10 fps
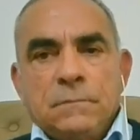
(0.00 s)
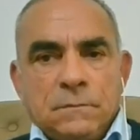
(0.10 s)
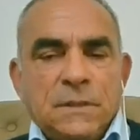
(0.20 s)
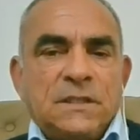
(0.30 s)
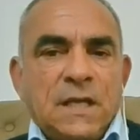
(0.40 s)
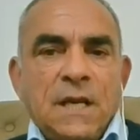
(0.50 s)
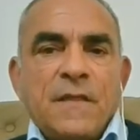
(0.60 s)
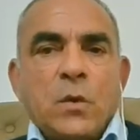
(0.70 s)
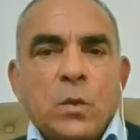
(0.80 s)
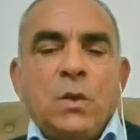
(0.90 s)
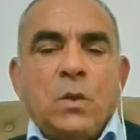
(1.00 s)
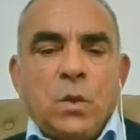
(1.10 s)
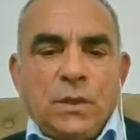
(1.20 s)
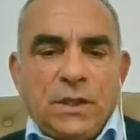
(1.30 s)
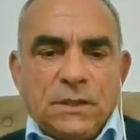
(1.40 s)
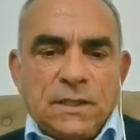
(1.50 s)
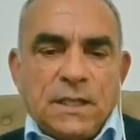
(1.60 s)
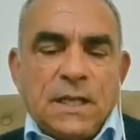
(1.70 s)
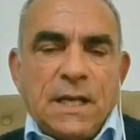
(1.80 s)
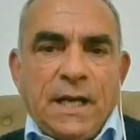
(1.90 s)
بالتالي ضروري ان يكون
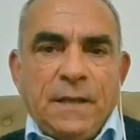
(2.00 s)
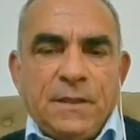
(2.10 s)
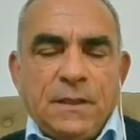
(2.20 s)
عندك لاعب